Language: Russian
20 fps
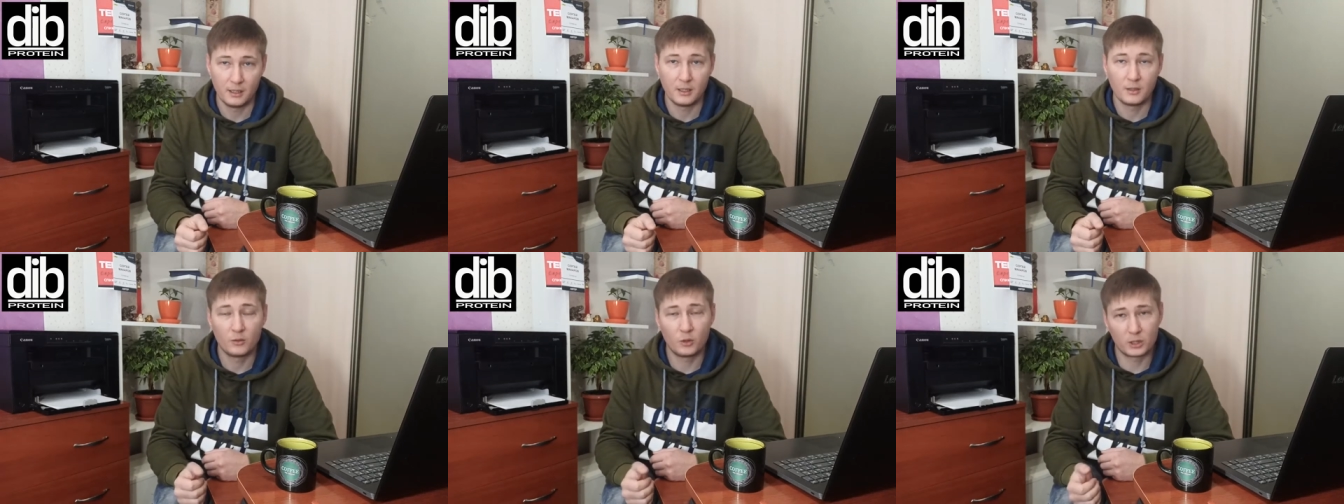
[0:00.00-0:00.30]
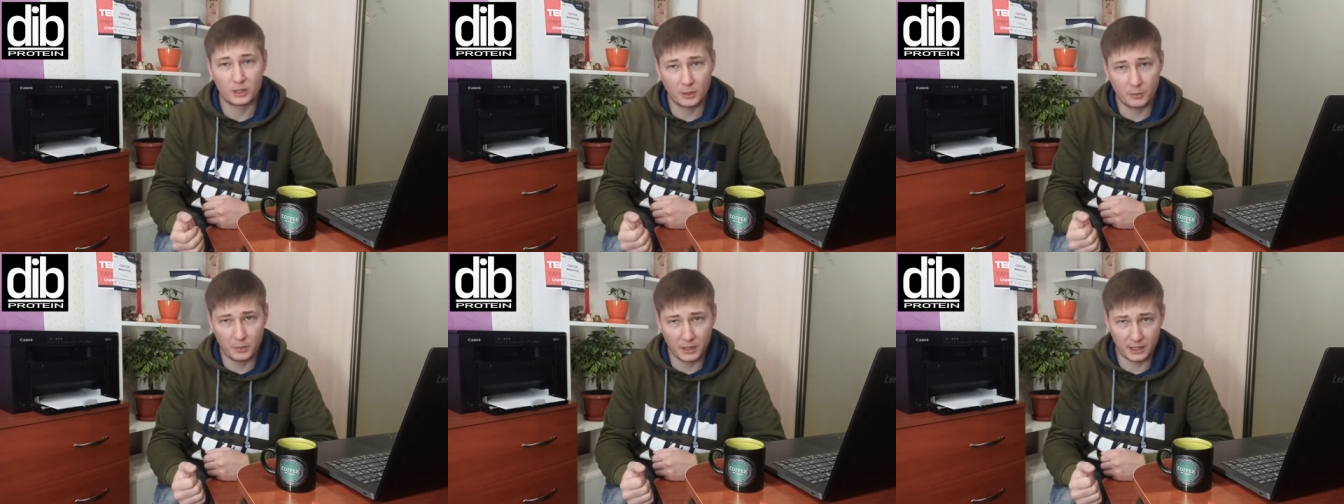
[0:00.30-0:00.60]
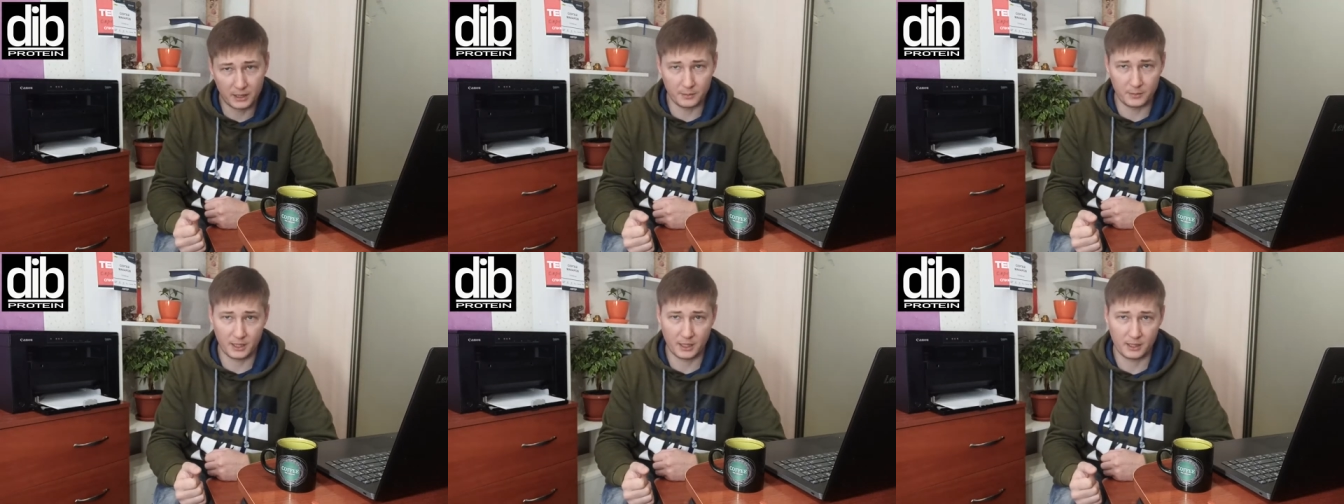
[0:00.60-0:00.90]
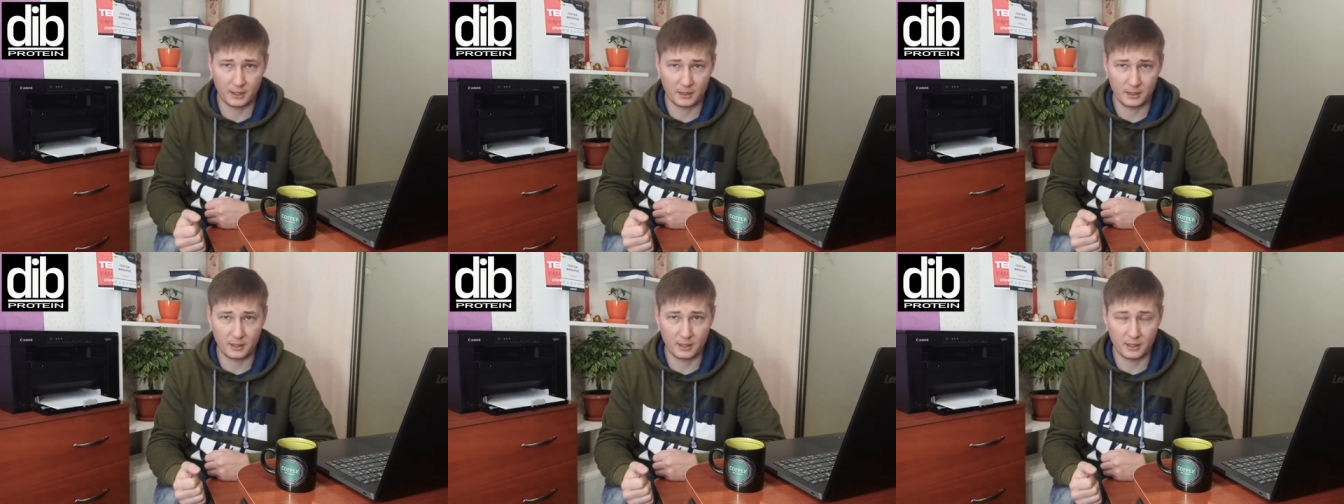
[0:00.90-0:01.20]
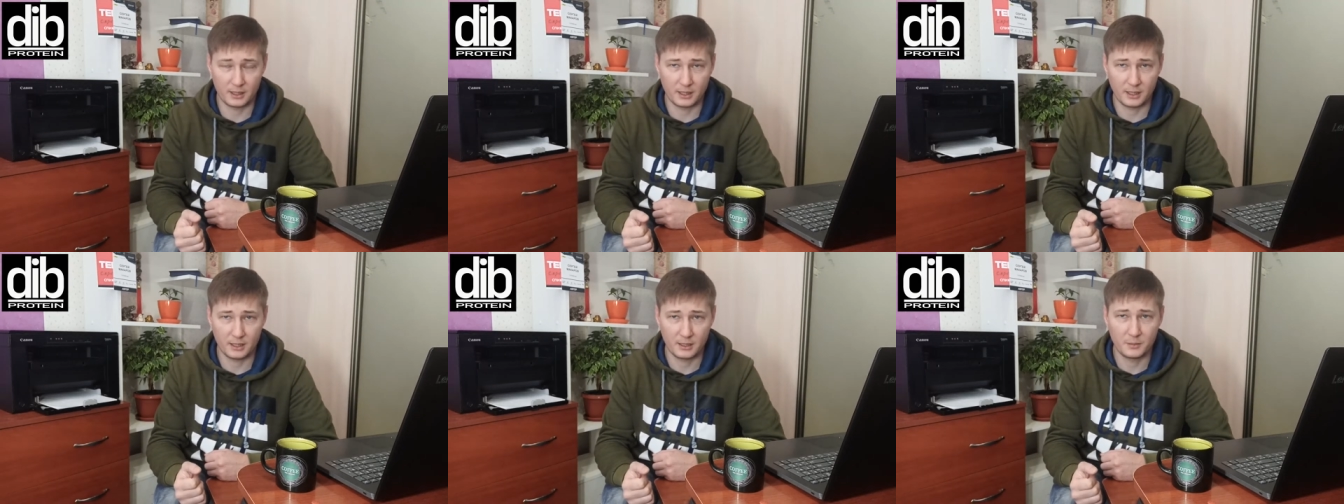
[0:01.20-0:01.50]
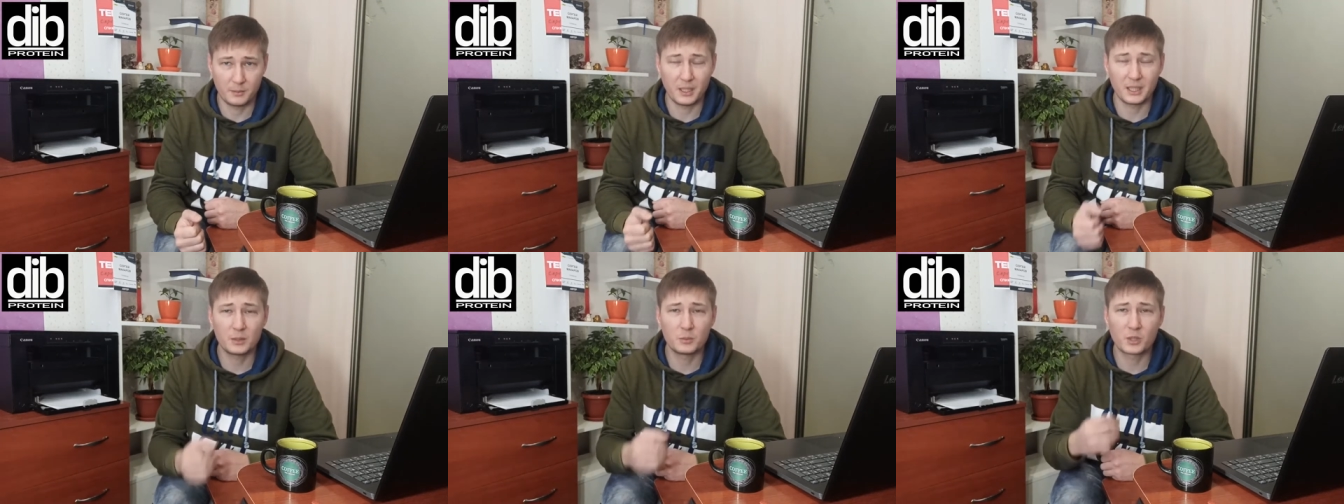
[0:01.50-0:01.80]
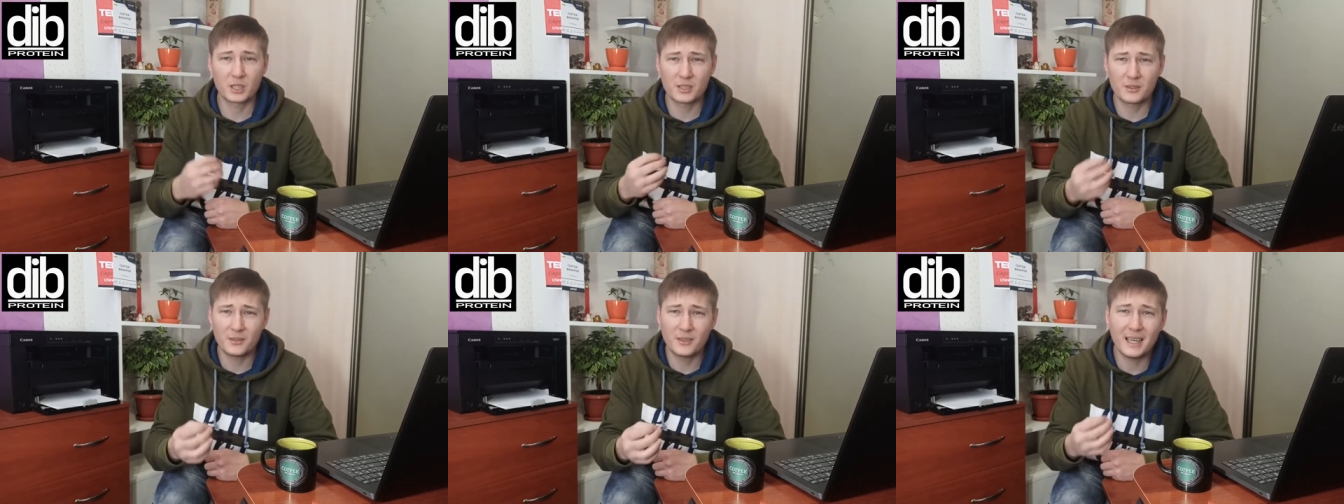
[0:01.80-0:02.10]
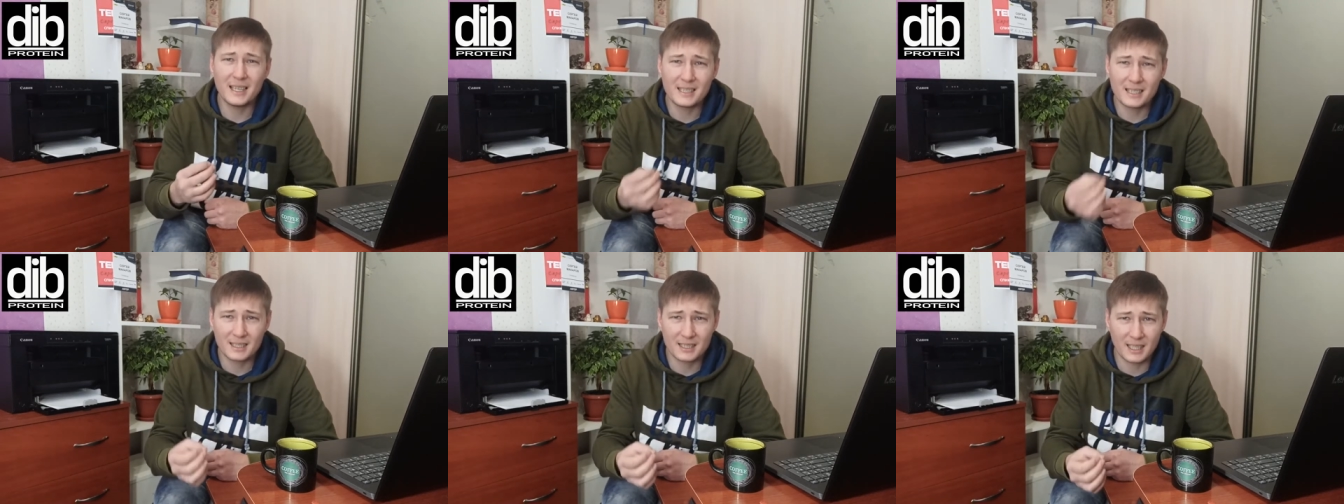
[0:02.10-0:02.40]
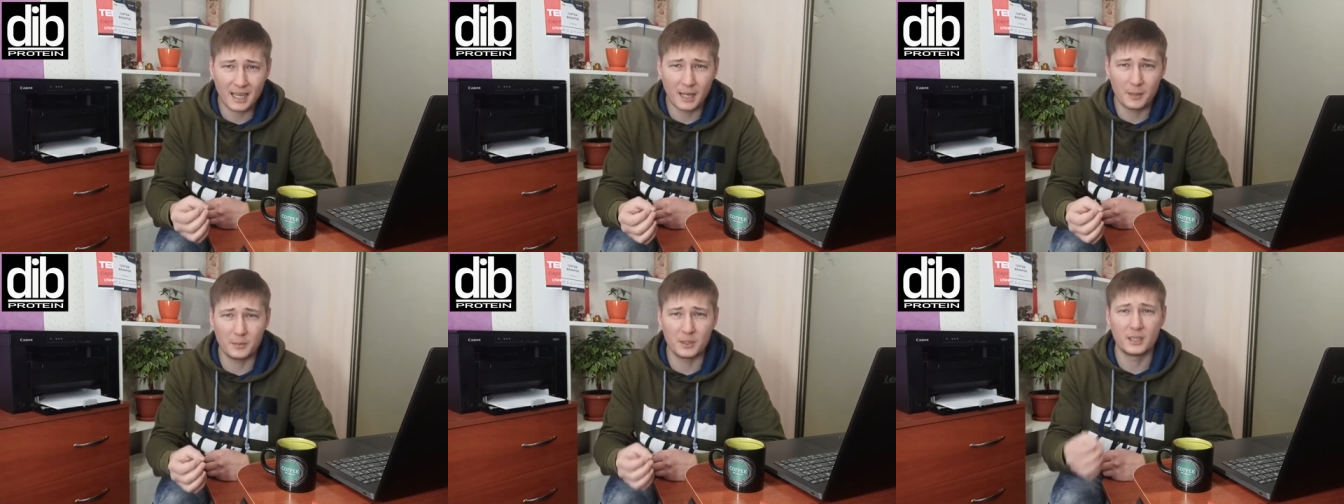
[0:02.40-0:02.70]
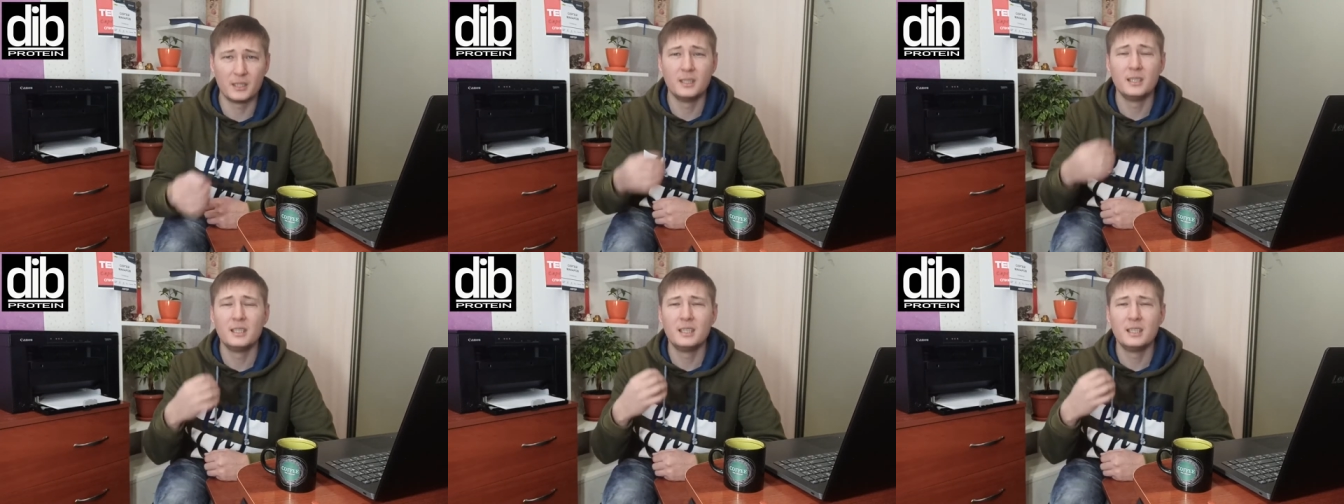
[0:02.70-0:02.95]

Вот об этом я хотел сказать. Поэтому развивайте сами.